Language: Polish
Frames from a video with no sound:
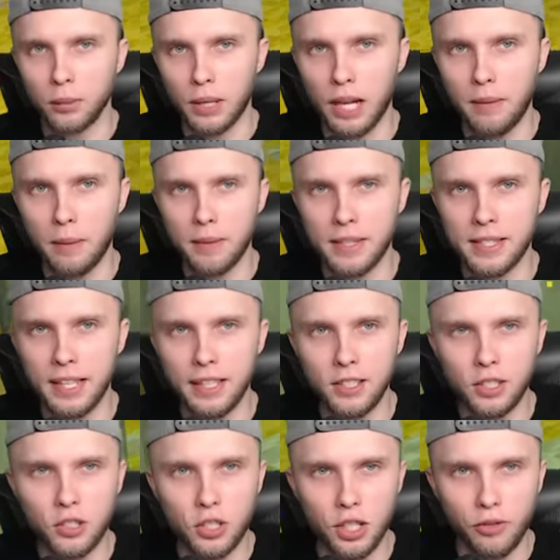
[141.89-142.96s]
Dobra, mamy znaleźć
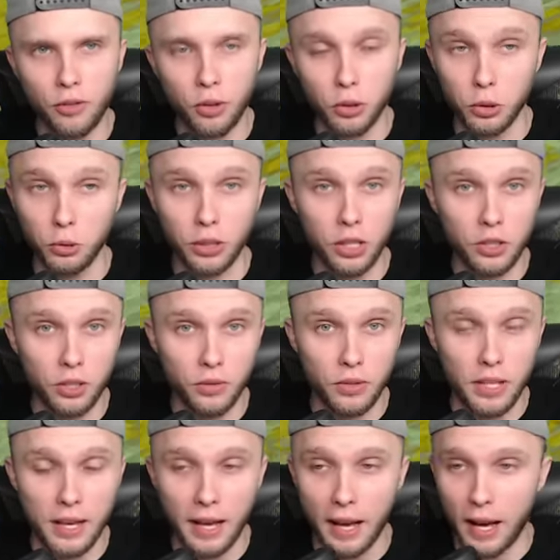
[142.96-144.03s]
drzewo i uderzyć w
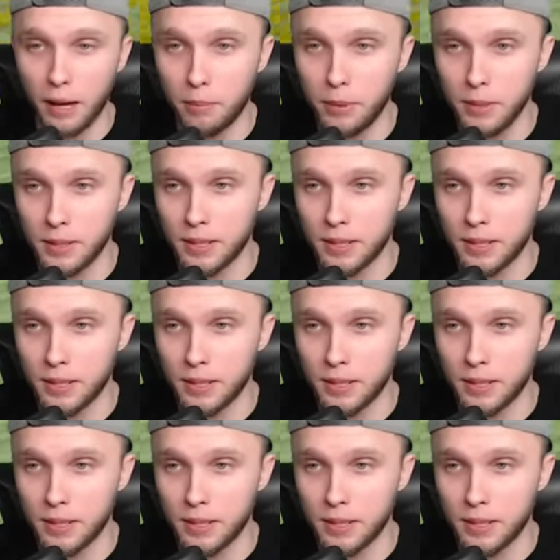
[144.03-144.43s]
nie, aby